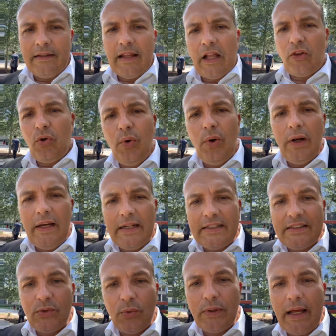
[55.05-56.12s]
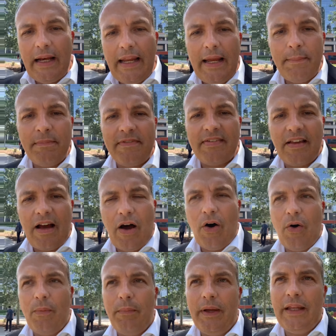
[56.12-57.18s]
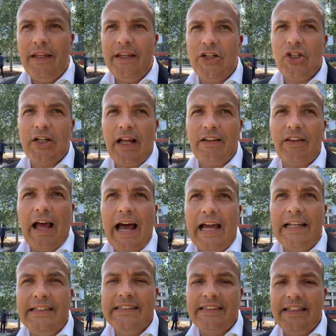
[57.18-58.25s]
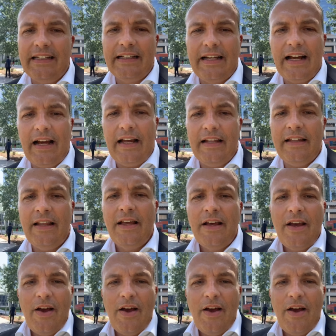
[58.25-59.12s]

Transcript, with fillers: natürlich so der Lebensraum in die Stadt einziehen kann.